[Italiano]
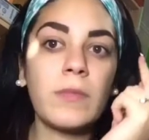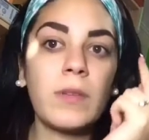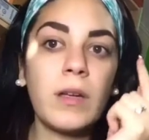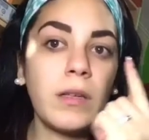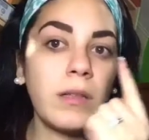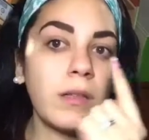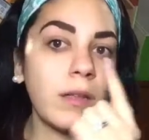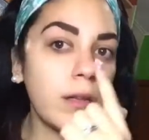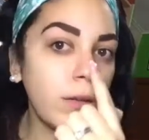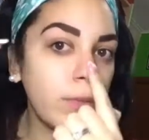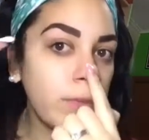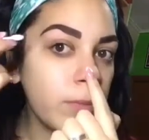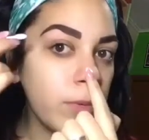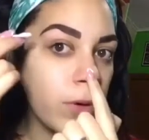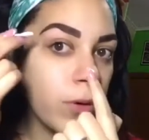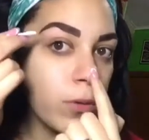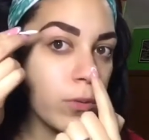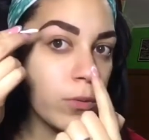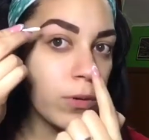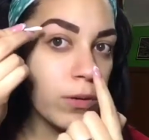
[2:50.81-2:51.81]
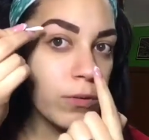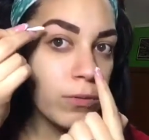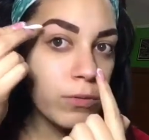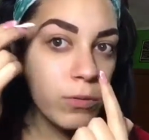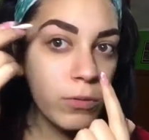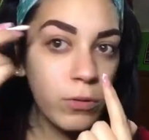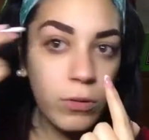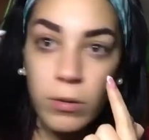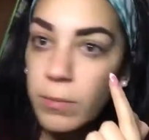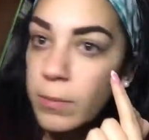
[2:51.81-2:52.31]
a dare un po' una
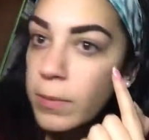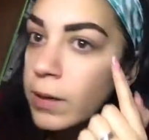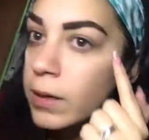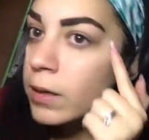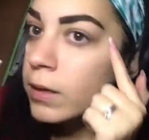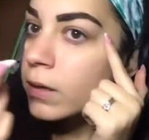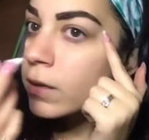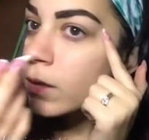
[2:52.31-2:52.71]
forma